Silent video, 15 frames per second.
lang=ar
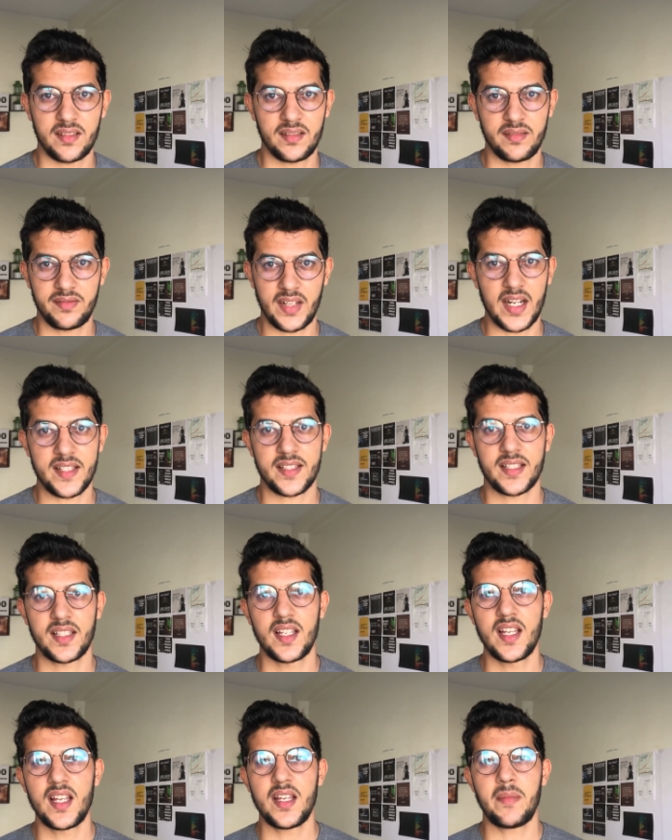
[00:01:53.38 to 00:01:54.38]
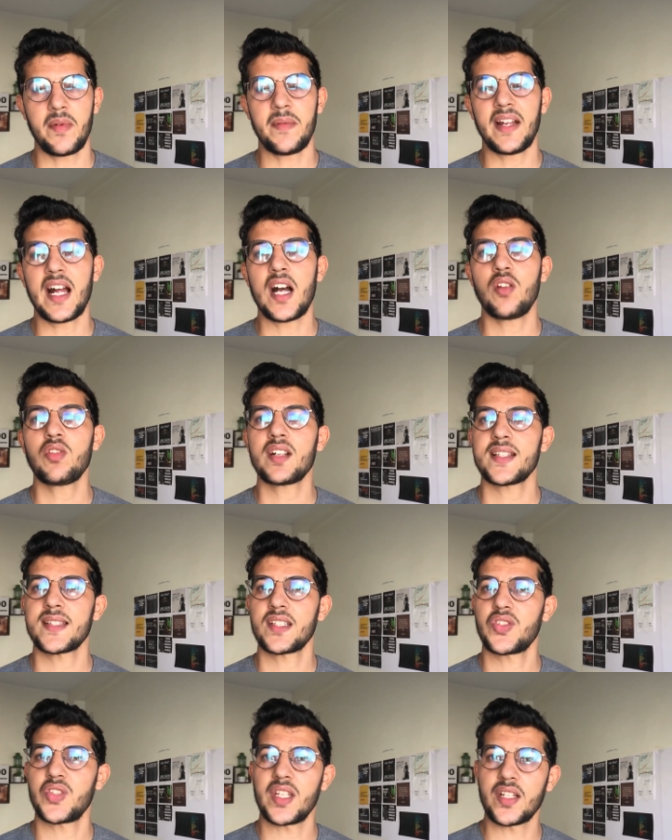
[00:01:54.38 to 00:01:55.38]
راسك بمعنى اخر خاصك
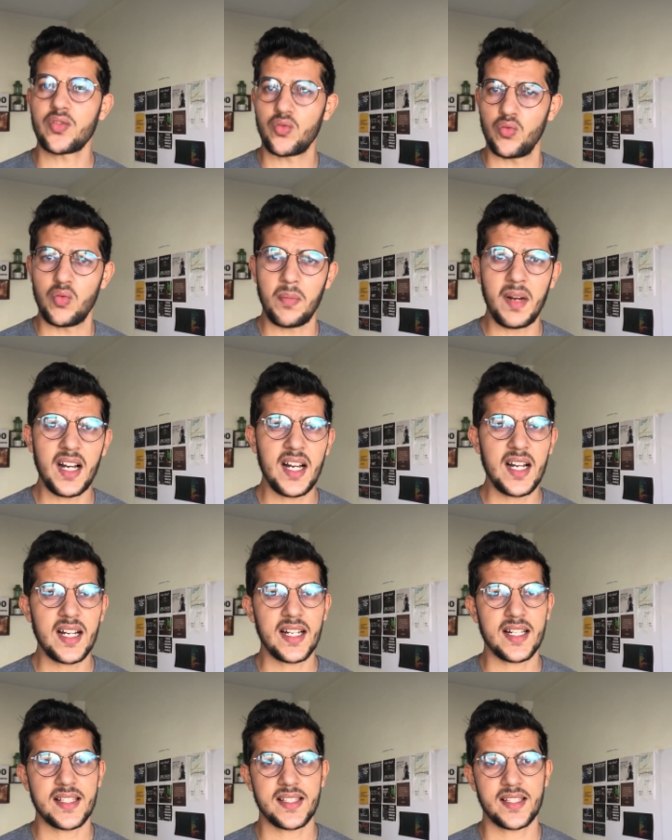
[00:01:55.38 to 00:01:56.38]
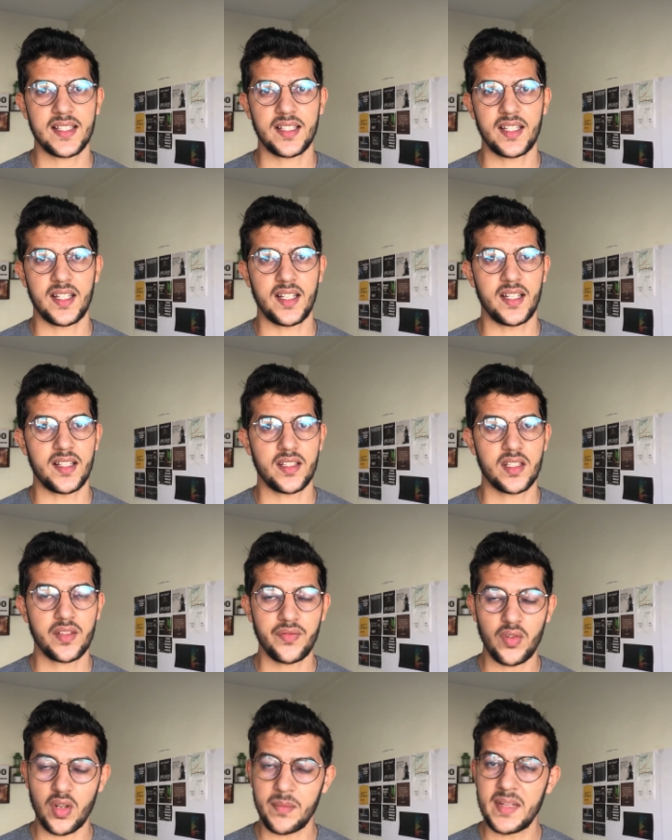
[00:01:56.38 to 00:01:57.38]
تشري كتوبه خاصك آه،
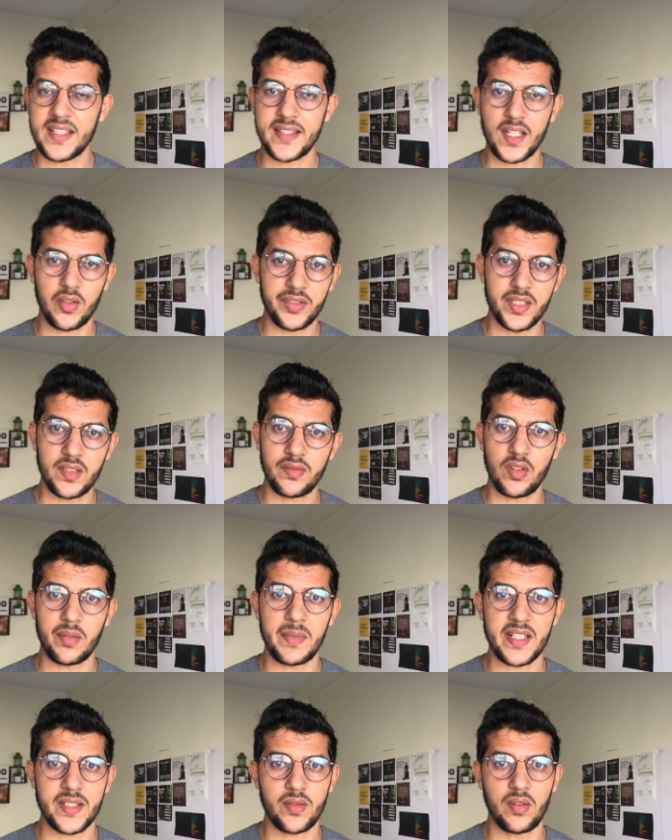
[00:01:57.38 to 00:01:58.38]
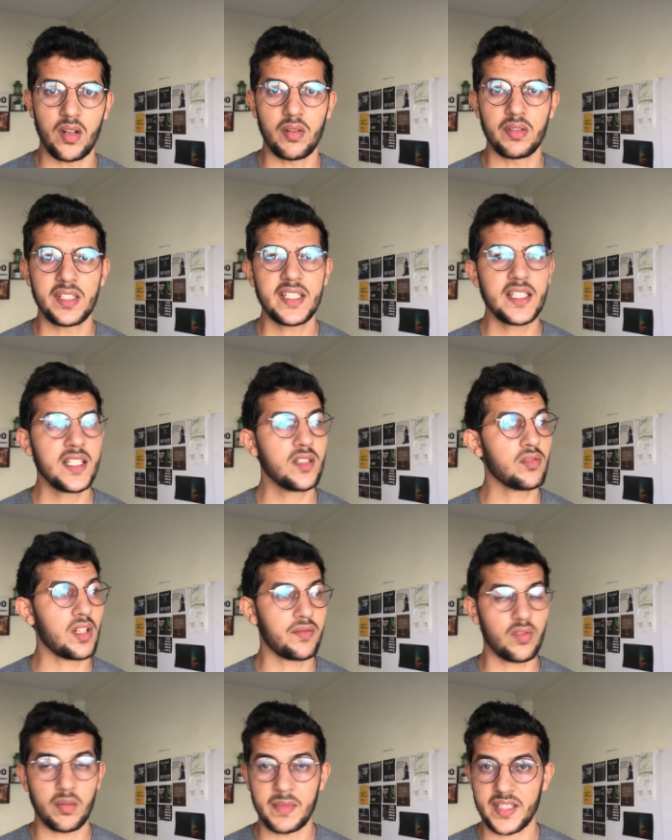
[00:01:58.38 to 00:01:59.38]
تفورما تاخذ دي فورماسيون اون لين ولا
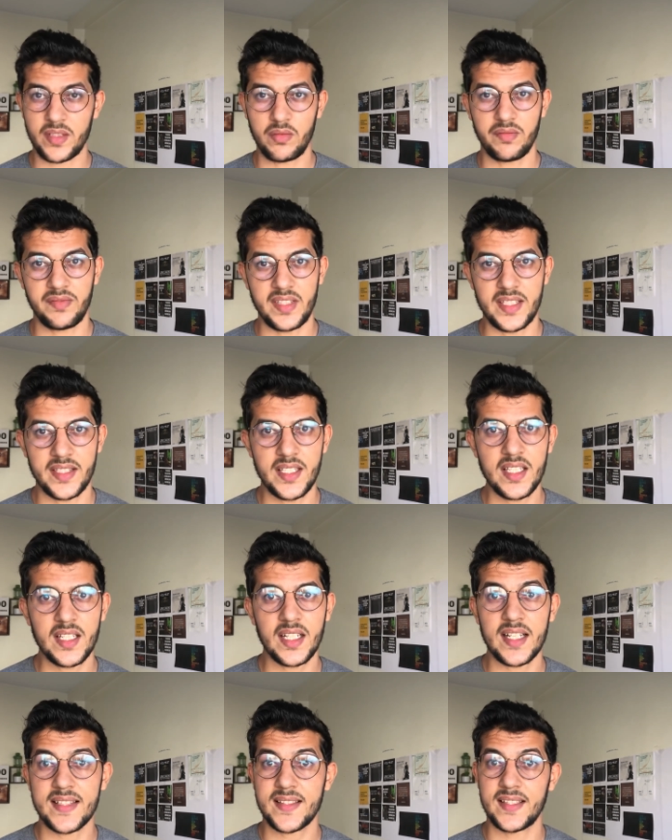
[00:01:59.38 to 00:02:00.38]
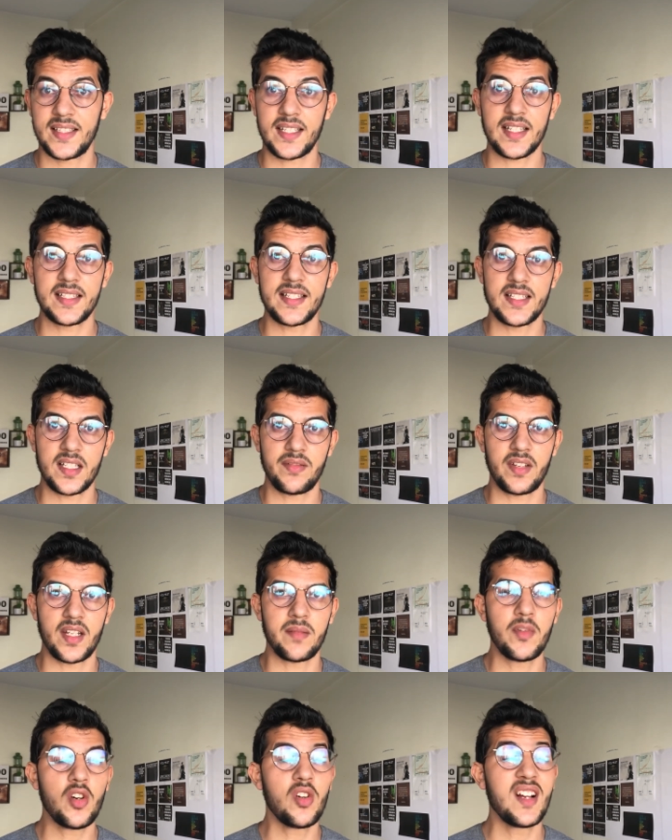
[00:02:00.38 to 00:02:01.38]
فورماسيون فيزيك خاصك تحضر لي
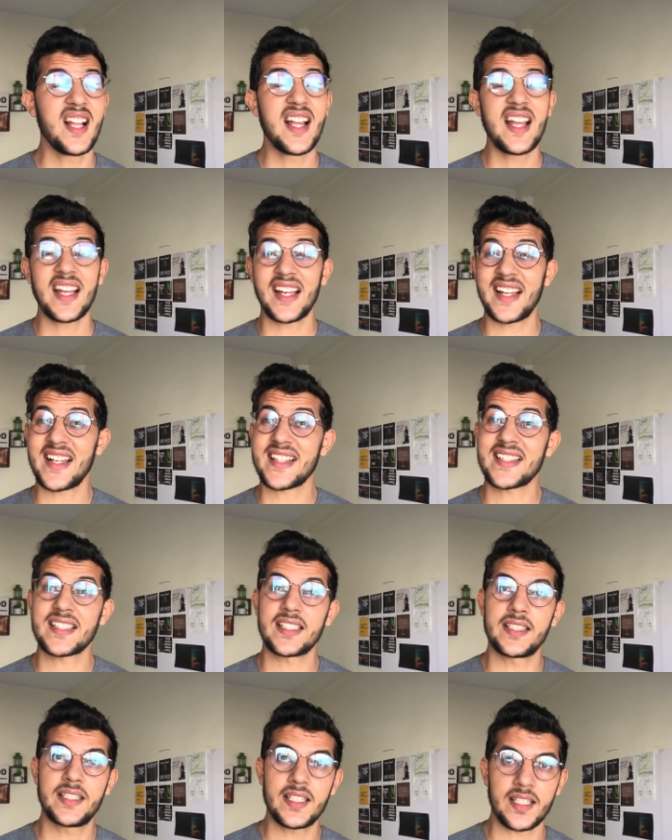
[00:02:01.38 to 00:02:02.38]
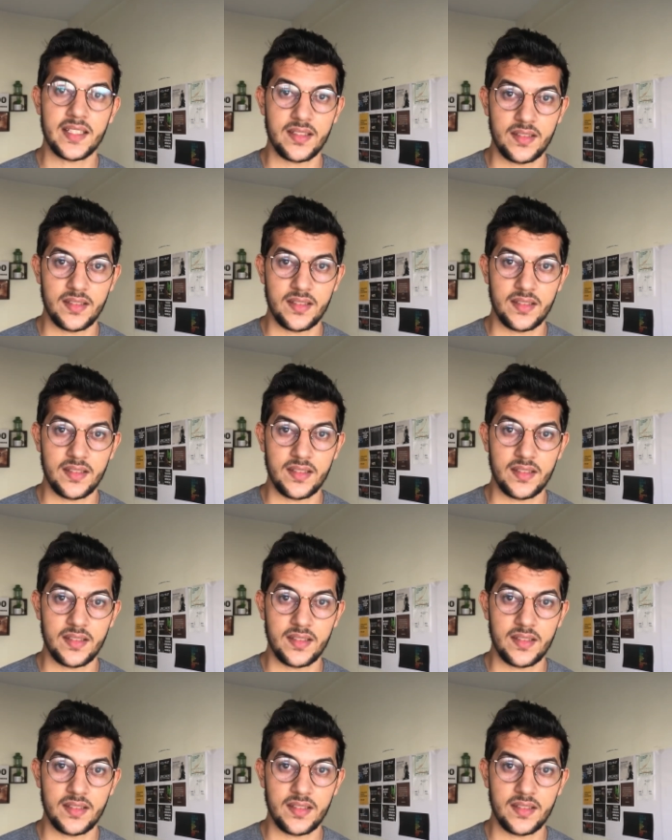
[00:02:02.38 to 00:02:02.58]
زيفينمون خاصك دير